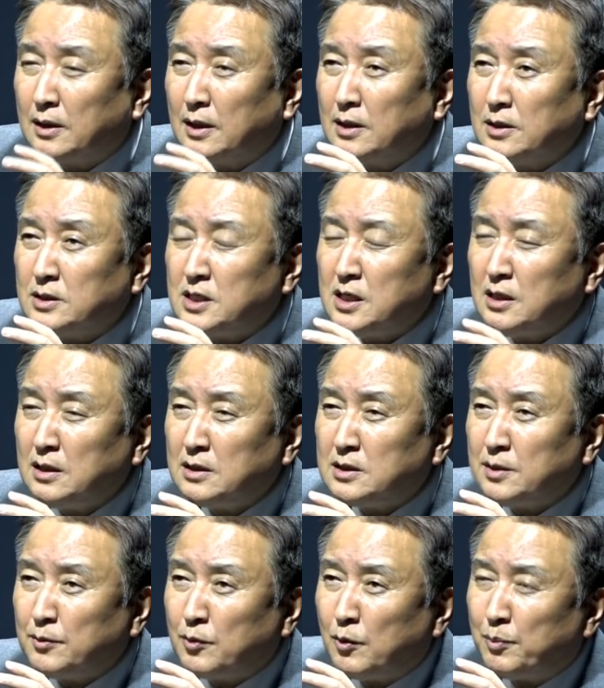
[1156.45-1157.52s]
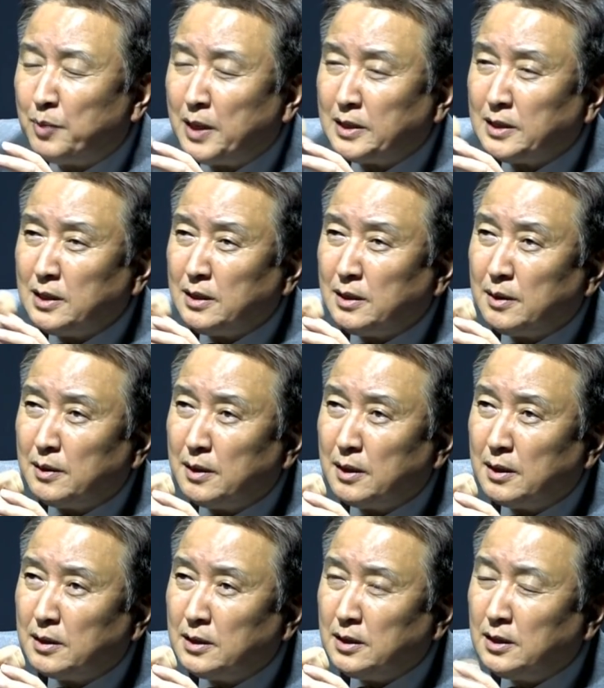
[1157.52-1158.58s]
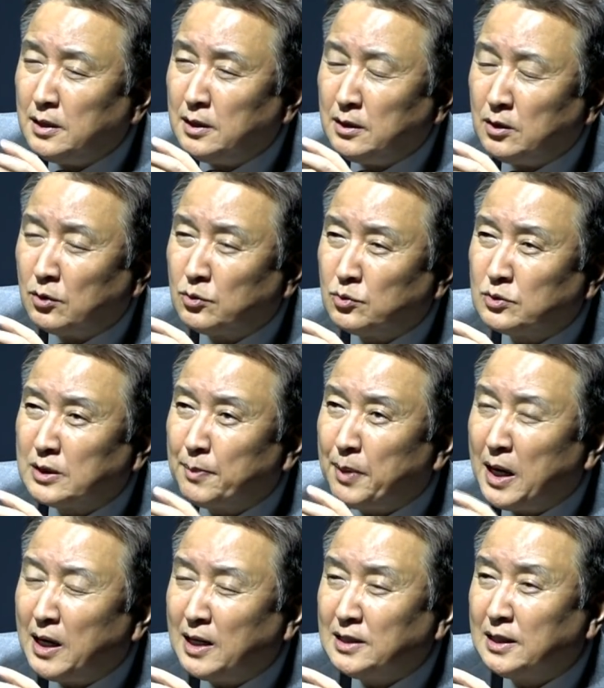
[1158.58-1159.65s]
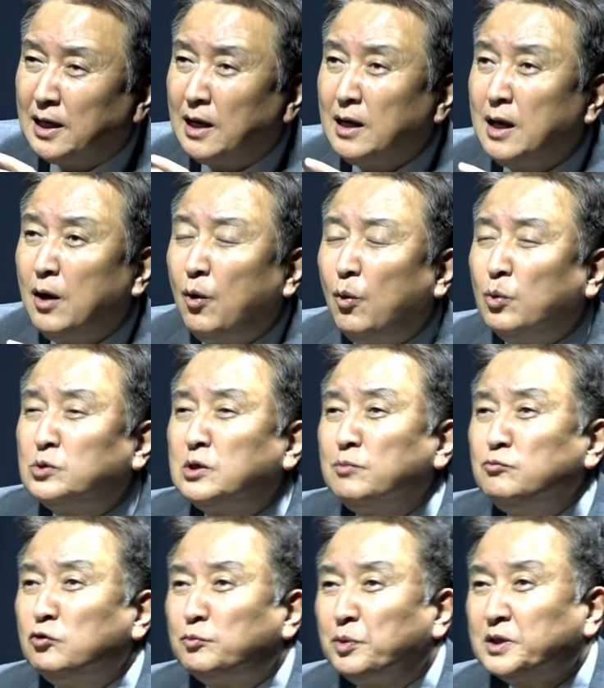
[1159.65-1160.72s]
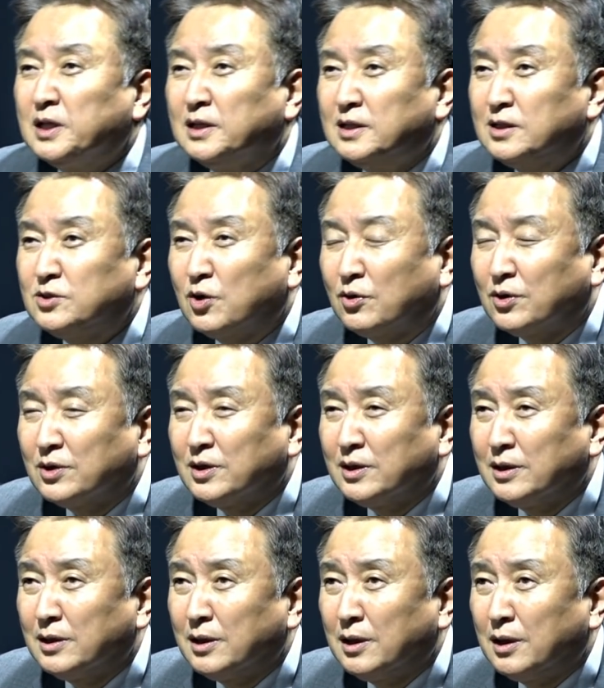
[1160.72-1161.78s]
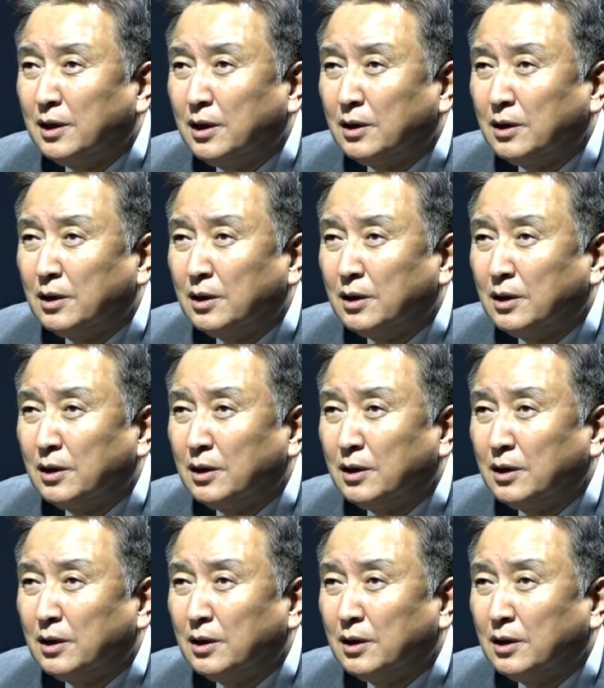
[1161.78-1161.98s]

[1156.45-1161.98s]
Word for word: 그70 곱하기 이 여론조사 8하니까 5.6%를 졌거든. 네.